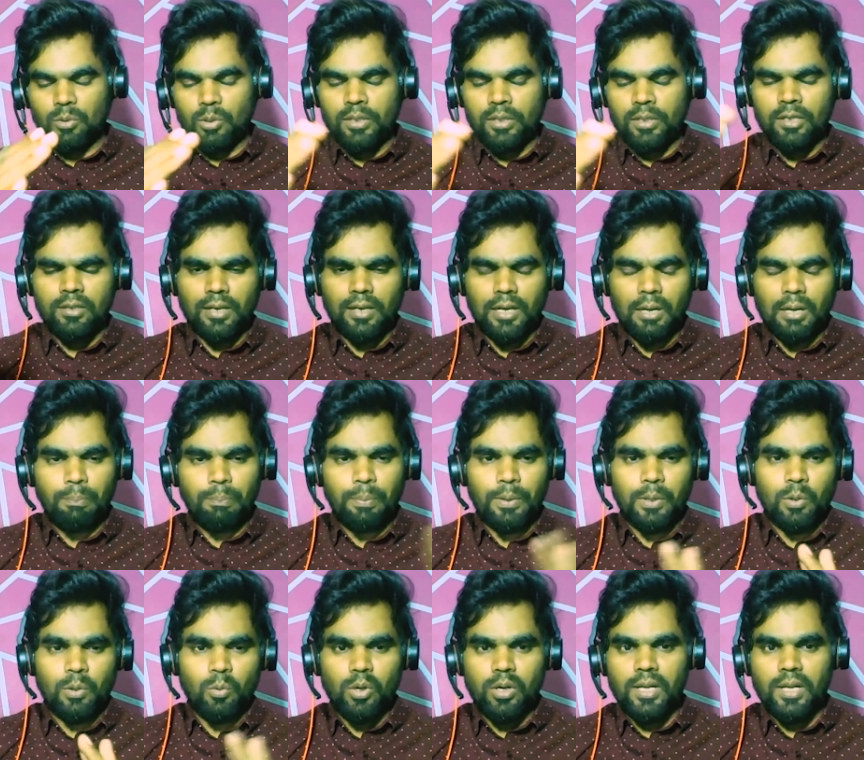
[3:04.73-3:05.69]

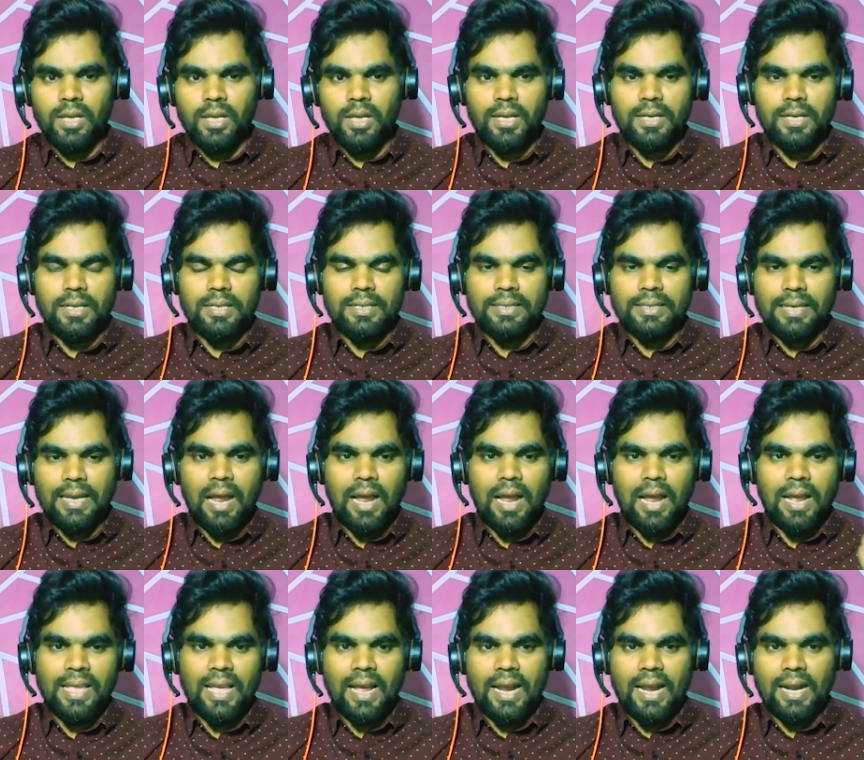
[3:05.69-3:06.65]
இருதரப்பில் உள்ள
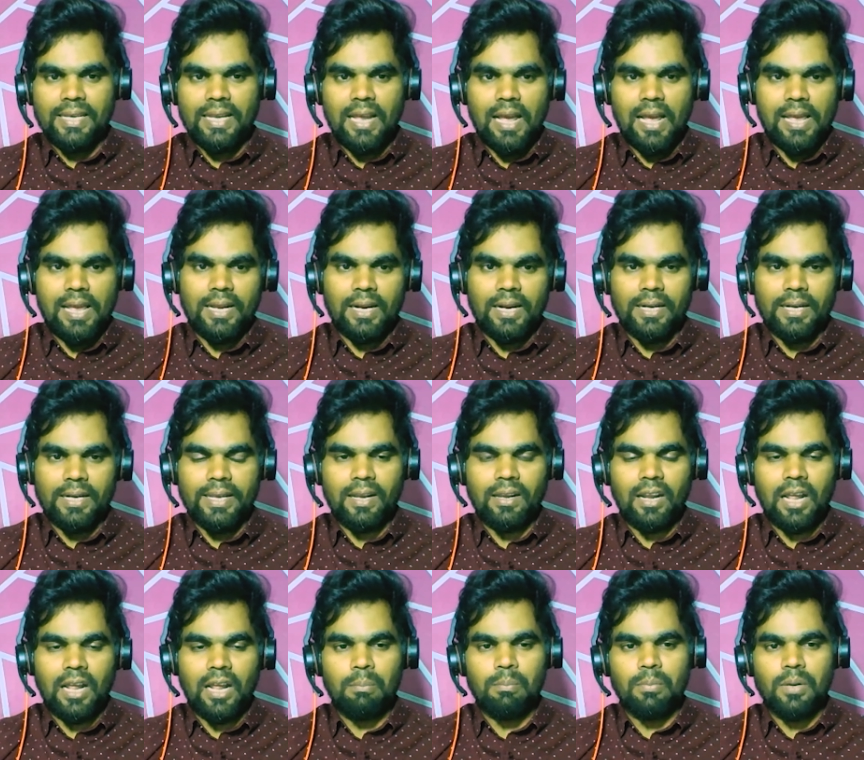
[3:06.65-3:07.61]
நியாய அநியாயங்களை
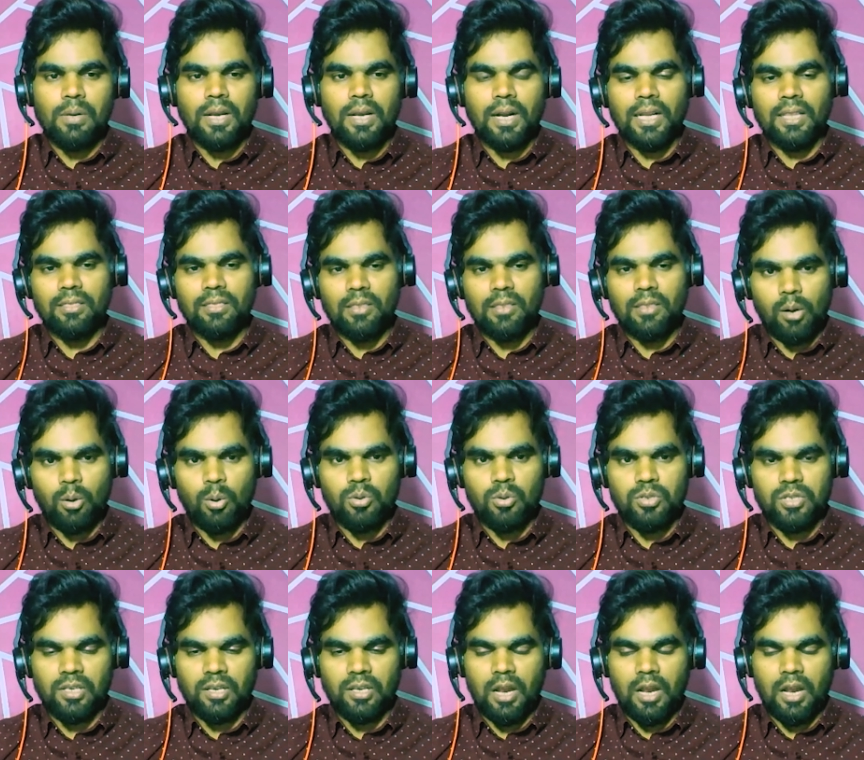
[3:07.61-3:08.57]
எல்லாம் கலந்து
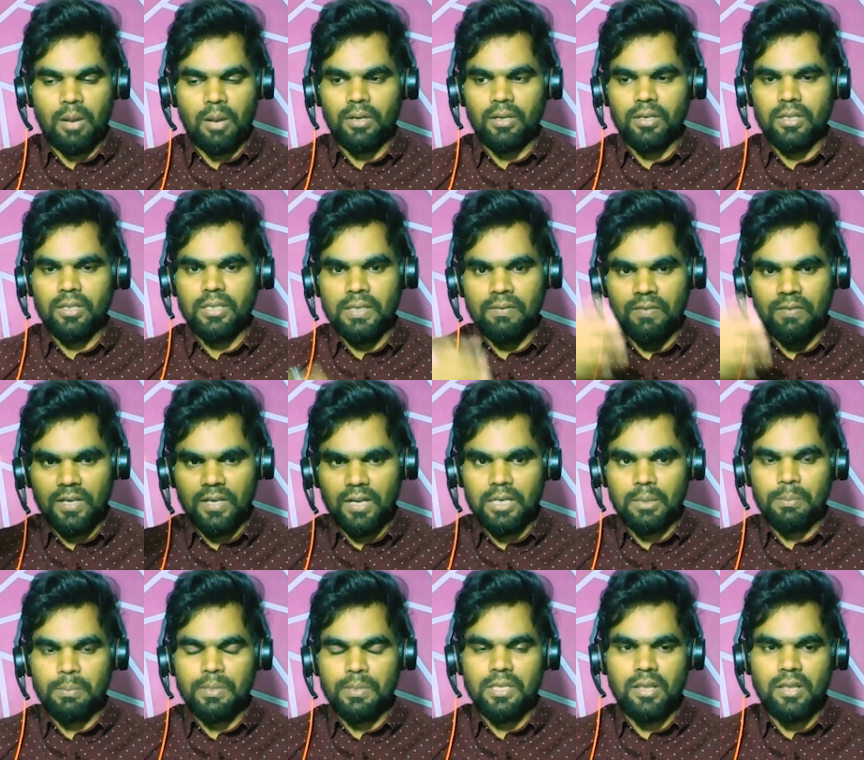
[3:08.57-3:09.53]
ஆலோசிக்காமல்
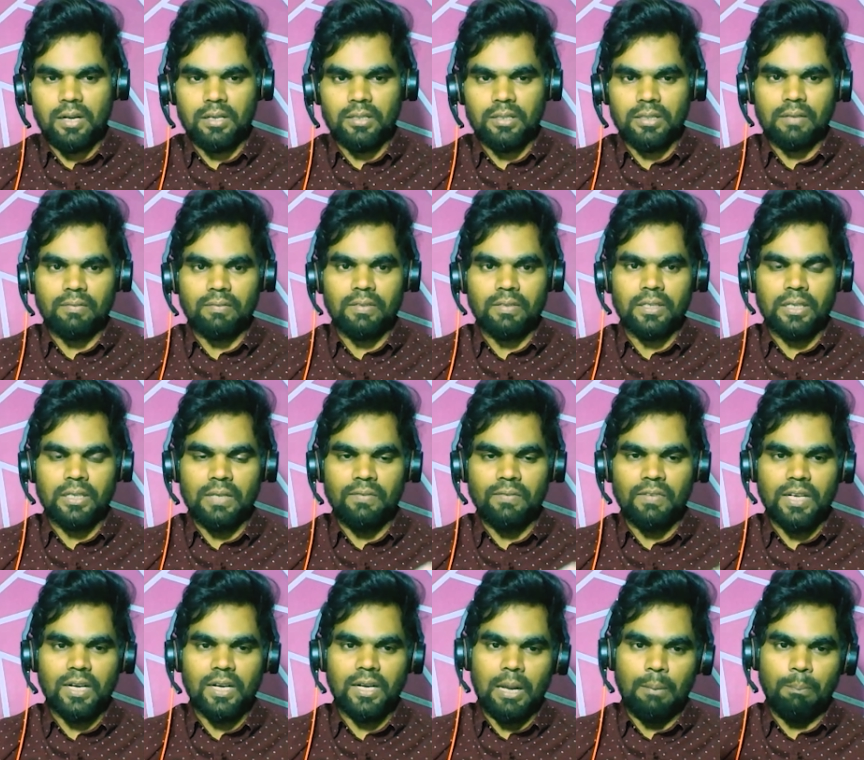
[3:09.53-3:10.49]
இவர்கள் மீதுதான் தவறு
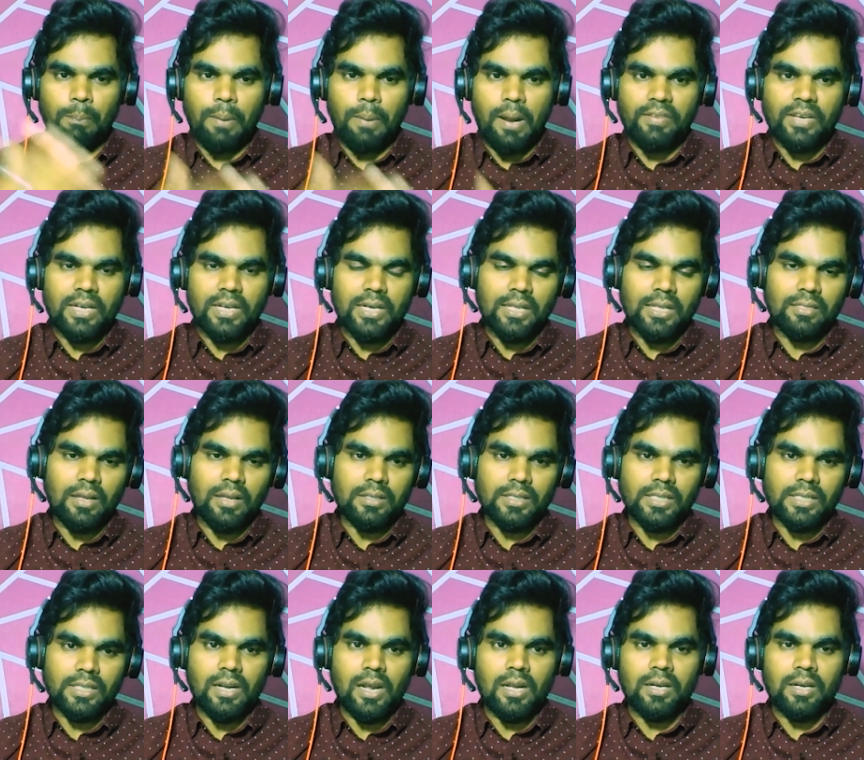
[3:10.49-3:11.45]
இவர்கள் அப்பாவிகளை
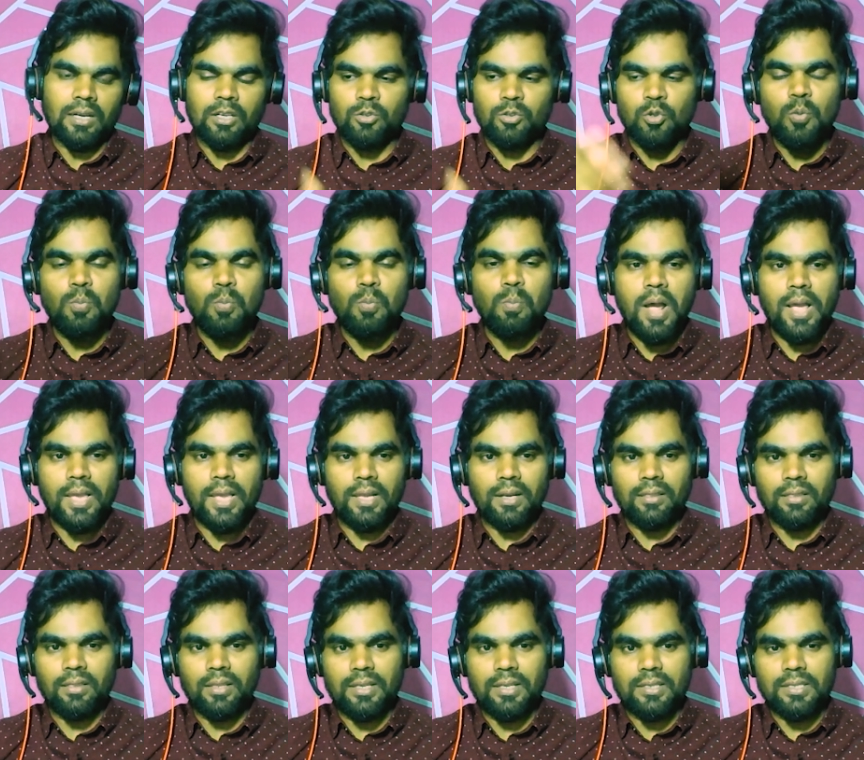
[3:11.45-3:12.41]
தாக்குகிறார்கள் சும்மா
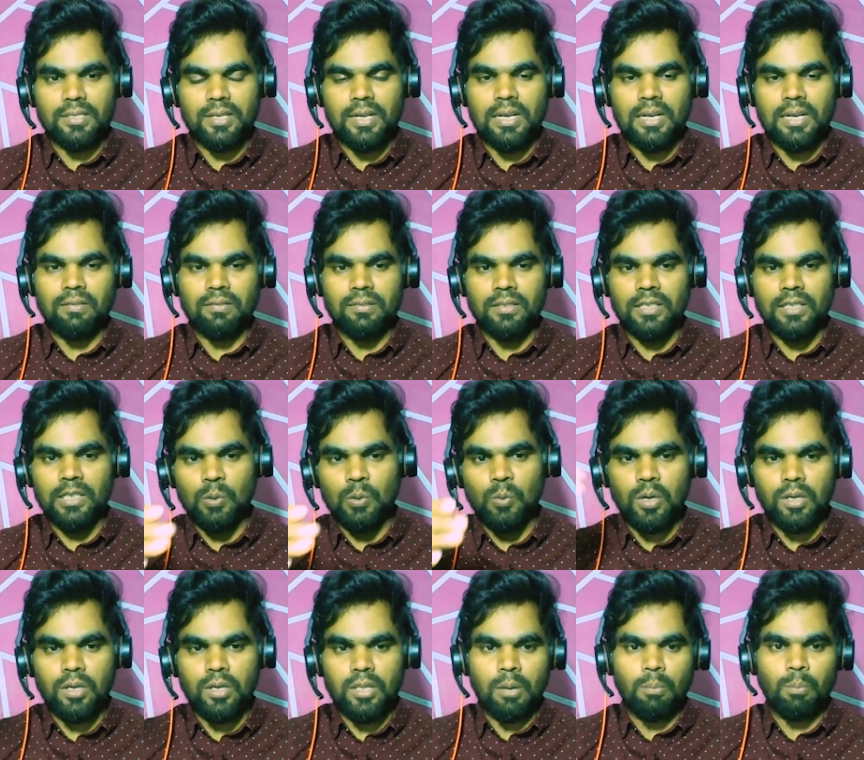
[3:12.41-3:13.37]
இருந்த இஸ்ரேல வந்து
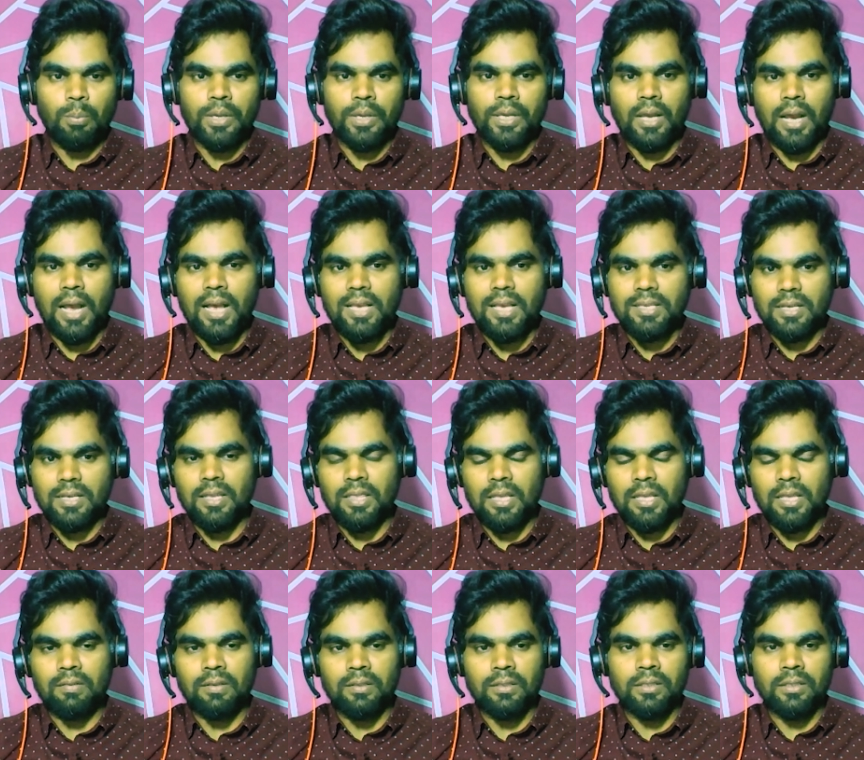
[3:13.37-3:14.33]
இவங்க தான் போய்
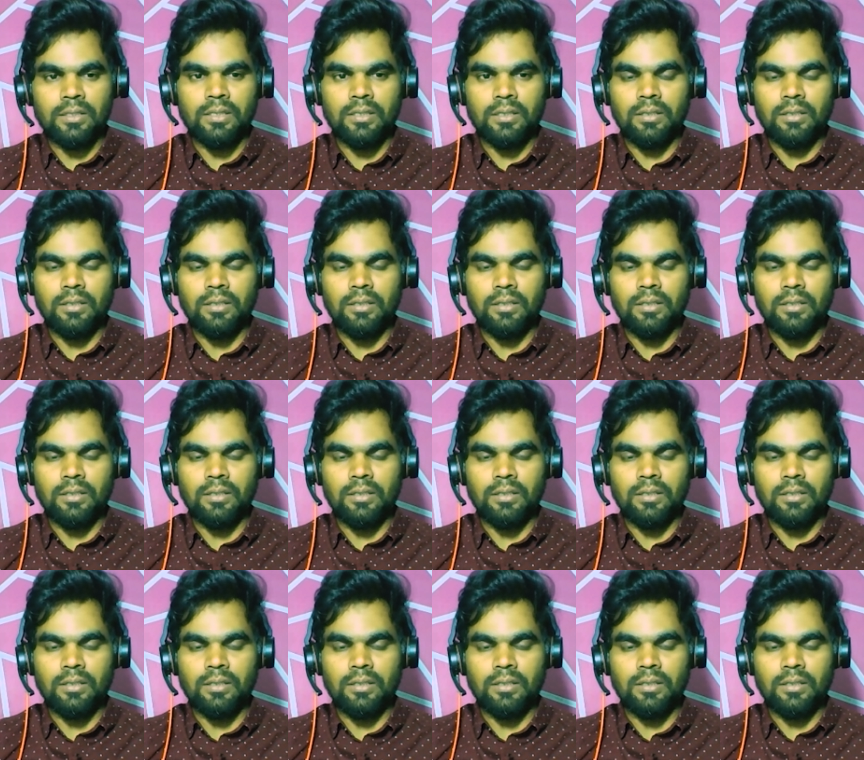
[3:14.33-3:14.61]
காசாதான் வந்து